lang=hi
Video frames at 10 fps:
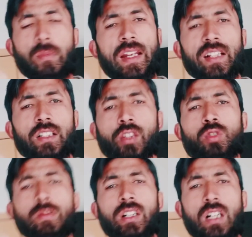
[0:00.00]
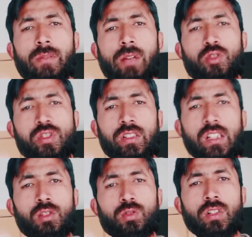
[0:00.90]
मैंने कहा क्यों नहीं मैं कामयाब हो सकता
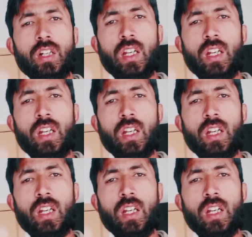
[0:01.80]
लोग